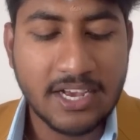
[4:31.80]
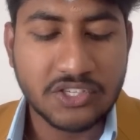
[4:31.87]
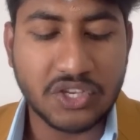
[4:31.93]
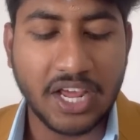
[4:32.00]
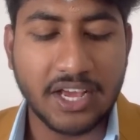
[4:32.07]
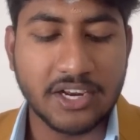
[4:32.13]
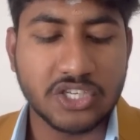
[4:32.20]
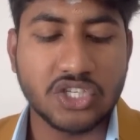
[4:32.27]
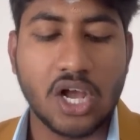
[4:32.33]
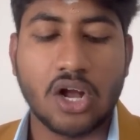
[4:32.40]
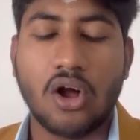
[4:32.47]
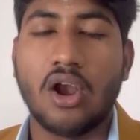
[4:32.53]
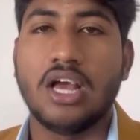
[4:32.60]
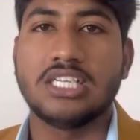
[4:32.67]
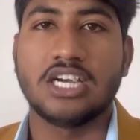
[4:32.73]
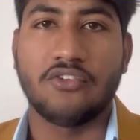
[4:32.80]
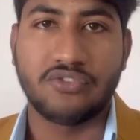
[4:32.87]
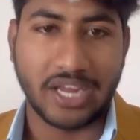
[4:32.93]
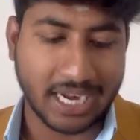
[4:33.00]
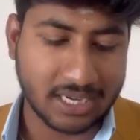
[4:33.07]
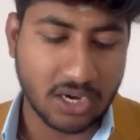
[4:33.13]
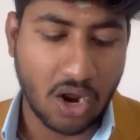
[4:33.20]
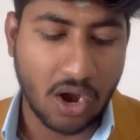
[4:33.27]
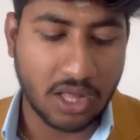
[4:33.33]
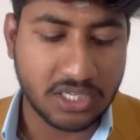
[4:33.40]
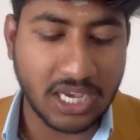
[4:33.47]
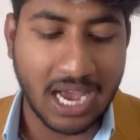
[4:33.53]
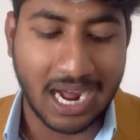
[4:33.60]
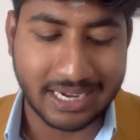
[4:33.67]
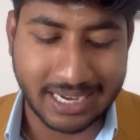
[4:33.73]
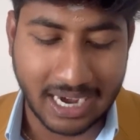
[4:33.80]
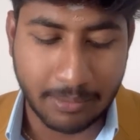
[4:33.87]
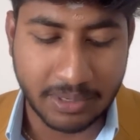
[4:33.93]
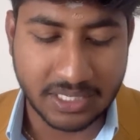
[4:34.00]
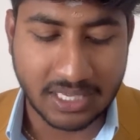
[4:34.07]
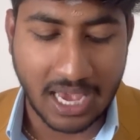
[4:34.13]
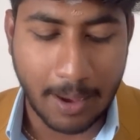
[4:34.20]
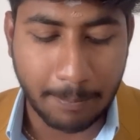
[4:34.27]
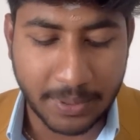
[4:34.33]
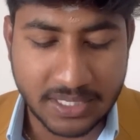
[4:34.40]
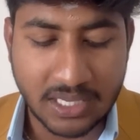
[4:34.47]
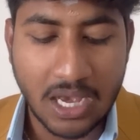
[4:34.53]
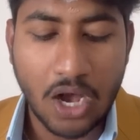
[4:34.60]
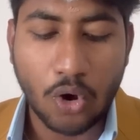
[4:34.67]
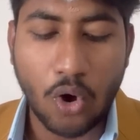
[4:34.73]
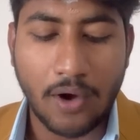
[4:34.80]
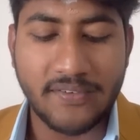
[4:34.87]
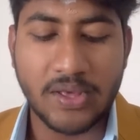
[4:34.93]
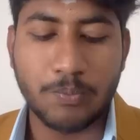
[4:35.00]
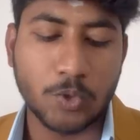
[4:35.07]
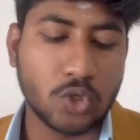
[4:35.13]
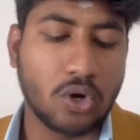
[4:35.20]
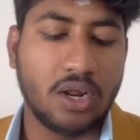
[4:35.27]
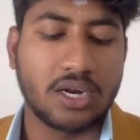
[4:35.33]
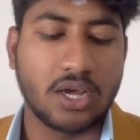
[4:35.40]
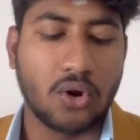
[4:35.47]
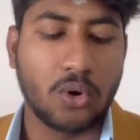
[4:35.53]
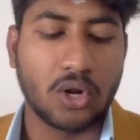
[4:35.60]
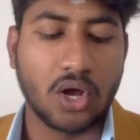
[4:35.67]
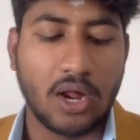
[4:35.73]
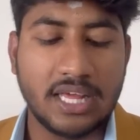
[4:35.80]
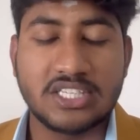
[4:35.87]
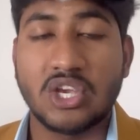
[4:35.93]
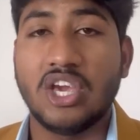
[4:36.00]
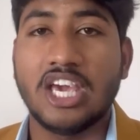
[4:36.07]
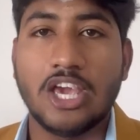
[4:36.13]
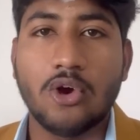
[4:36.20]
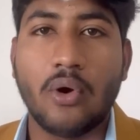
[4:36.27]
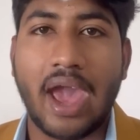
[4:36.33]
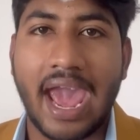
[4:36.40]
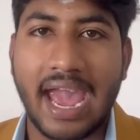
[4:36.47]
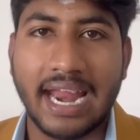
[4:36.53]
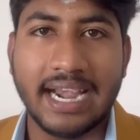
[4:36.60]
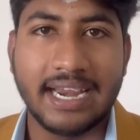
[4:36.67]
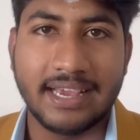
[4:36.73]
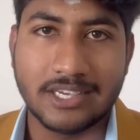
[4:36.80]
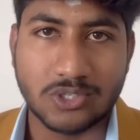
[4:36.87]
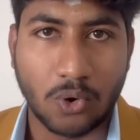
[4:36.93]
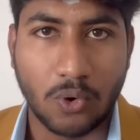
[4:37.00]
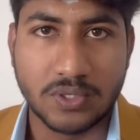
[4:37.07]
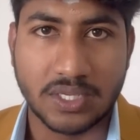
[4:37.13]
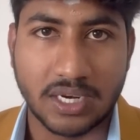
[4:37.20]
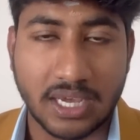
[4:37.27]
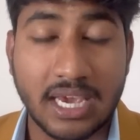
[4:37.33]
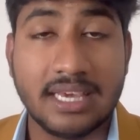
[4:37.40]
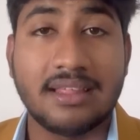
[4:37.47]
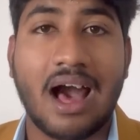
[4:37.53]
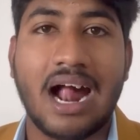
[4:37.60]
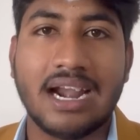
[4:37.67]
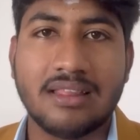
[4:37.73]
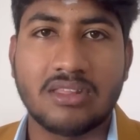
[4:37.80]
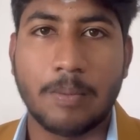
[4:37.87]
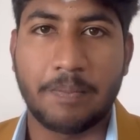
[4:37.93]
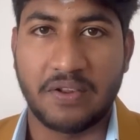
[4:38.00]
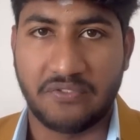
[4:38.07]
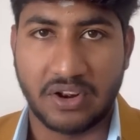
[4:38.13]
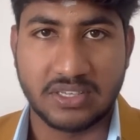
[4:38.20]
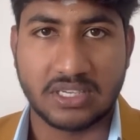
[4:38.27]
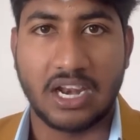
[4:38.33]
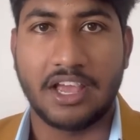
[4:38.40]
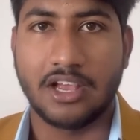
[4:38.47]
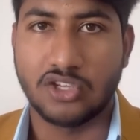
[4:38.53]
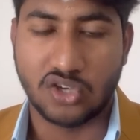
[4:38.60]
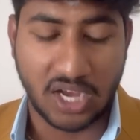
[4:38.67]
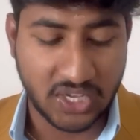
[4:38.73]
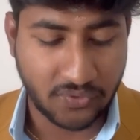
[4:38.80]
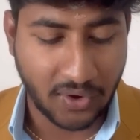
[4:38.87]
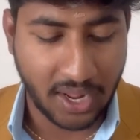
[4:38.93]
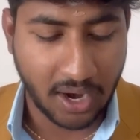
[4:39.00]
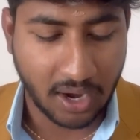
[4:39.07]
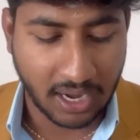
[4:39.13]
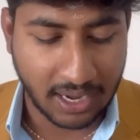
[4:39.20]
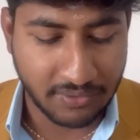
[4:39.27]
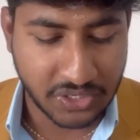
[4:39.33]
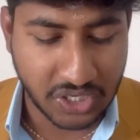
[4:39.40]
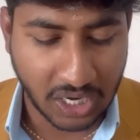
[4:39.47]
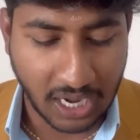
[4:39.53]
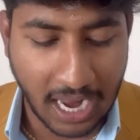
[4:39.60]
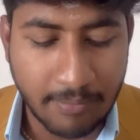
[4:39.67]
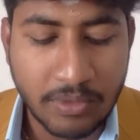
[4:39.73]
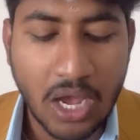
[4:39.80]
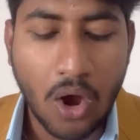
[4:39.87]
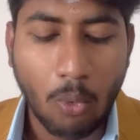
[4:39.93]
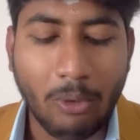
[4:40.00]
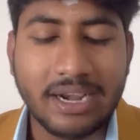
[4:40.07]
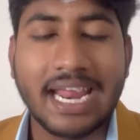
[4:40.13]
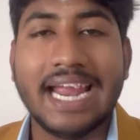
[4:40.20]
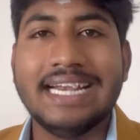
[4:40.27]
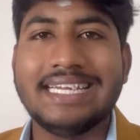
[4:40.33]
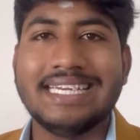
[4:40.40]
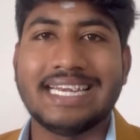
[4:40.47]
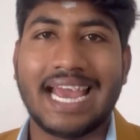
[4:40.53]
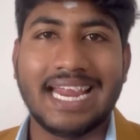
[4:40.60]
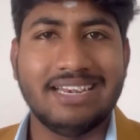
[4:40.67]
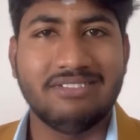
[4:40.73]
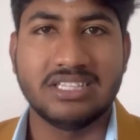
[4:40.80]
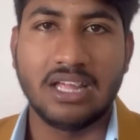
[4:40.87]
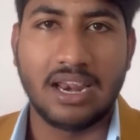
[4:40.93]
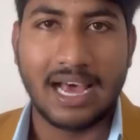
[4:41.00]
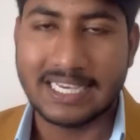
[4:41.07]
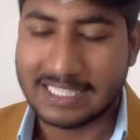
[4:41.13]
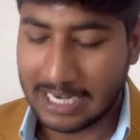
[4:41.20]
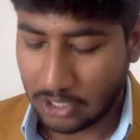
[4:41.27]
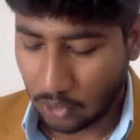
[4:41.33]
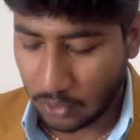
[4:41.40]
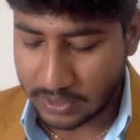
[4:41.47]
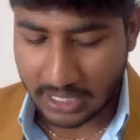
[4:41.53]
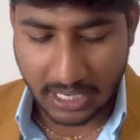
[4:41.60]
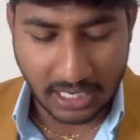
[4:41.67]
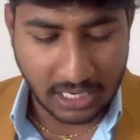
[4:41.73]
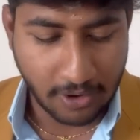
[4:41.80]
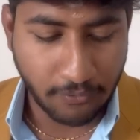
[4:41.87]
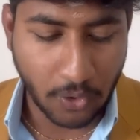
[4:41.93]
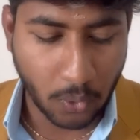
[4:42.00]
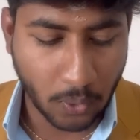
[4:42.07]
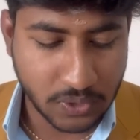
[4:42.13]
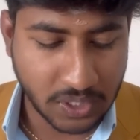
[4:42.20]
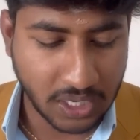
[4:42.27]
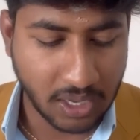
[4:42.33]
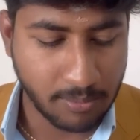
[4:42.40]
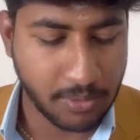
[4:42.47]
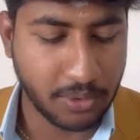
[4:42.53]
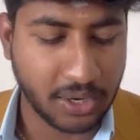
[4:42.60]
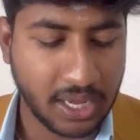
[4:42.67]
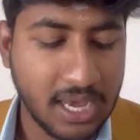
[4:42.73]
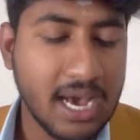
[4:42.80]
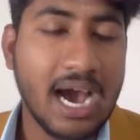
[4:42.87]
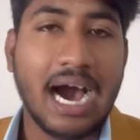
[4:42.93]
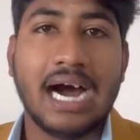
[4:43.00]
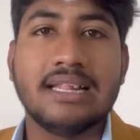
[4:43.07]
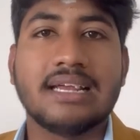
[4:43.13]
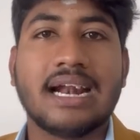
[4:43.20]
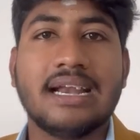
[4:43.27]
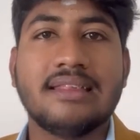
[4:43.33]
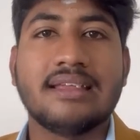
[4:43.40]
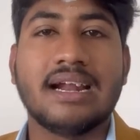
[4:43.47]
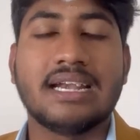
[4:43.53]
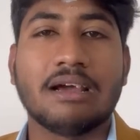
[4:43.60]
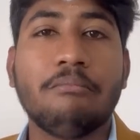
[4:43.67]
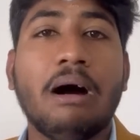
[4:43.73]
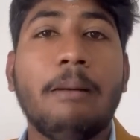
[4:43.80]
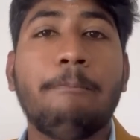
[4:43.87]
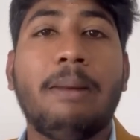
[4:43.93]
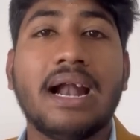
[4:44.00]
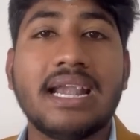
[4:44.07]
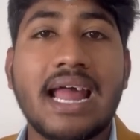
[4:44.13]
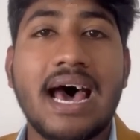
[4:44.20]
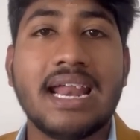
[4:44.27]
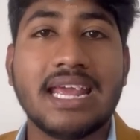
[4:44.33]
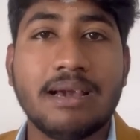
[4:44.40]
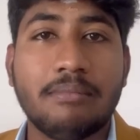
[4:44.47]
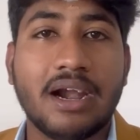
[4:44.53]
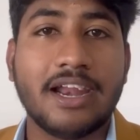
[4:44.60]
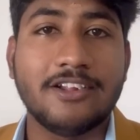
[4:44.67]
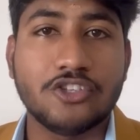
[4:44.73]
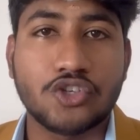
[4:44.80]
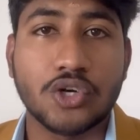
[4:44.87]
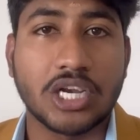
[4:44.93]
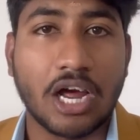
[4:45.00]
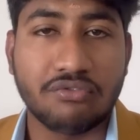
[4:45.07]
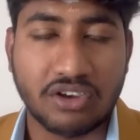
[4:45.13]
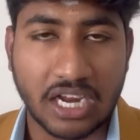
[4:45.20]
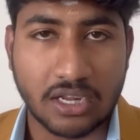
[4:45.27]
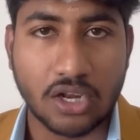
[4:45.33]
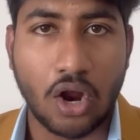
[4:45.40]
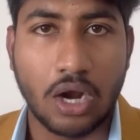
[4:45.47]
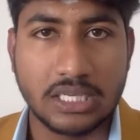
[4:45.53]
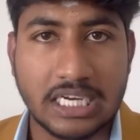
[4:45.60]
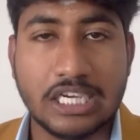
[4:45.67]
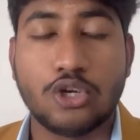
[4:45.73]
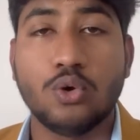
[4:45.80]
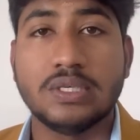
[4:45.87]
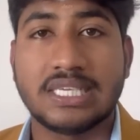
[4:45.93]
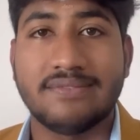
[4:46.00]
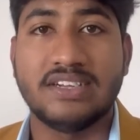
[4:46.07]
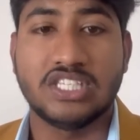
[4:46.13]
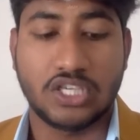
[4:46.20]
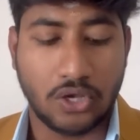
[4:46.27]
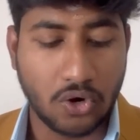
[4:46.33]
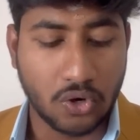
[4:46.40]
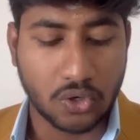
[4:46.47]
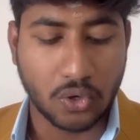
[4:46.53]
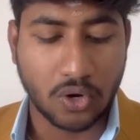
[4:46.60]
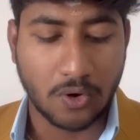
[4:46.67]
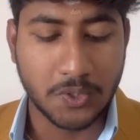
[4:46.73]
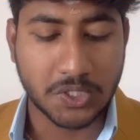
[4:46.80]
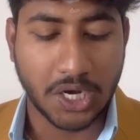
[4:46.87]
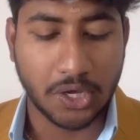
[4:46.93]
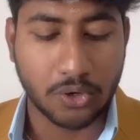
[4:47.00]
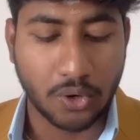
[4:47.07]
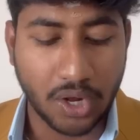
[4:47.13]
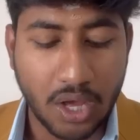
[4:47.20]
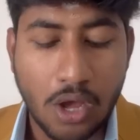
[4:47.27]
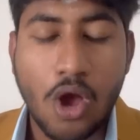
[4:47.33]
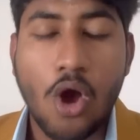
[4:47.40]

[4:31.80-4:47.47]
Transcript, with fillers: ஸ்ரீகிருஷ்ணா காலேஜ் ஆஃப் டெக்னாலஜி அட்டானமஸ் கேம்பஸ் கோவை புதுல இருக்கிற ஒரு காலேஜ் இங்கேயும் ஏஐடிஎஸ் கோர்ஸ் இருக்கு இதை அடுத்த ப்ரிஃபரன்ஸ்ல நீங்க சாய்ஸ் ஃபில்லிங் ஆர்டர்ல வச்சுக்கலாம் ஒன் எயிட்டி நைன் வந்து லாஸ்ட் இயர் க்ளோசிங் கட் ஆஃப் ஃபார் ஓசி கம்யூனிட்டி அதுக்கு அடுத்து கட்டமா பண்ணாரி அம்மன் இன்ஸ்டியூட் ஆஃப் டெக்னாலஜி டூ செவன் ஜீரோ டூ கவுன்சிலிங் கோடு